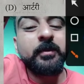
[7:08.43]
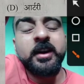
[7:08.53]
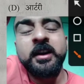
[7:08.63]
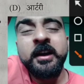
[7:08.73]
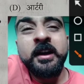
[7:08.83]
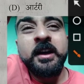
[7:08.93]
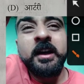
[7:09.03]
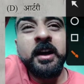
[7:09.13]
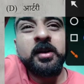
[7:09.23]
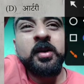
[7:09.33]
कौन
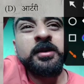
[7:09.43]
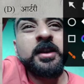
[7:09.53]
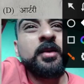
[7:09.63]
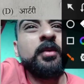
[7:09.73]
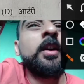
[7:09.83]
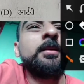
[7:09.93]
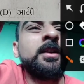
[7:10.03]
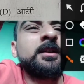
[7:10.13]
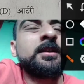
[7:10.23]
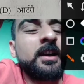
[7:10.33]
सा जो वाइट ब्लड सेल के
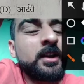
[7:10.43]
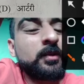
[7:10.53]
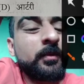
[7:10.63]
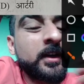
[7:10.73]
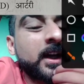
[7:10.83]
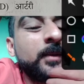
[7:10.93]
जो हमने टाइप देखे थे